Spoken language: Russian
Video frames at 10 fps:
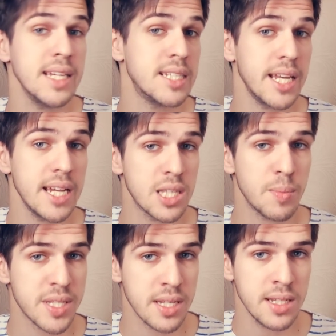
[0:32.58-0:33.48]

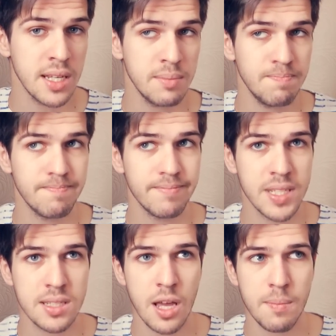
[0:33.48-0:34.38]
Интересный прецедент.
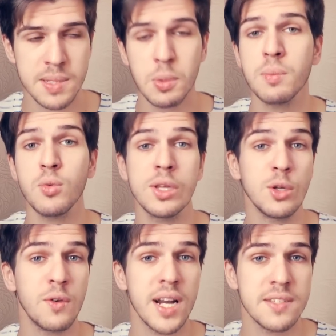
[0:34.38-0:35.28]
Не знаю, посмотрим, будет ли
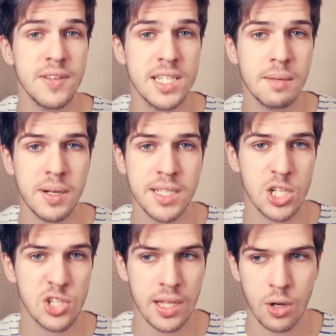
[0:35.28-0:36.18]
у него развитие,
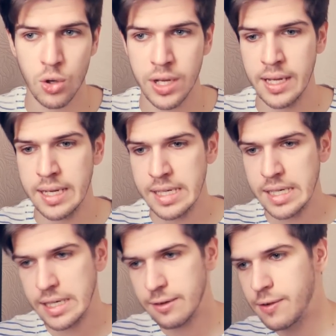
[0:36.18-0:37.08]
поддержит ли такое
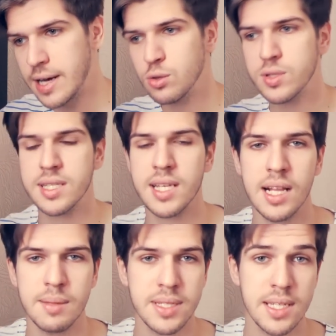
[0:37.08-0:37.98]
в войну с
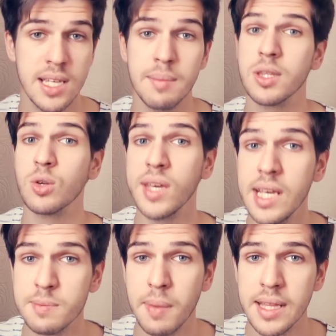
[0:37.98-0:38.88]
социальными сетями
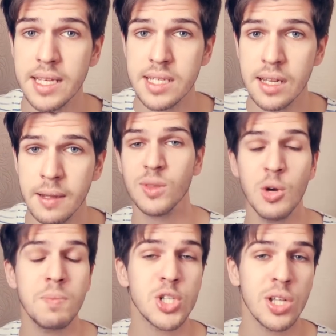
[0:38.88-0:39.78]
другие исполнители.
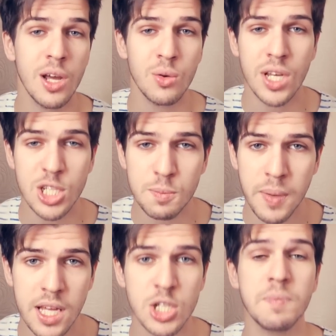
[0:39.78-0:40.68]
Ну и пожелаю удачи с
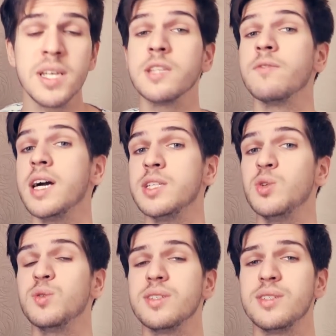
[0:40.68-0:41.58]
продажей песен в
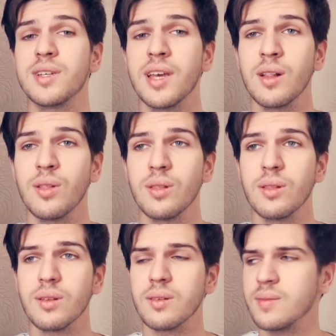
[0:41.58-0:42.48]
iTunes и Сергею
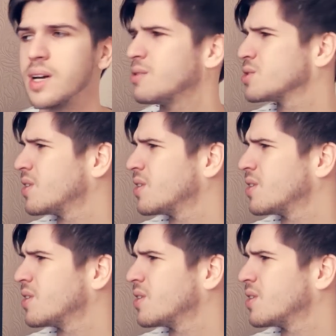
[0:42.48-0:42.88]
как его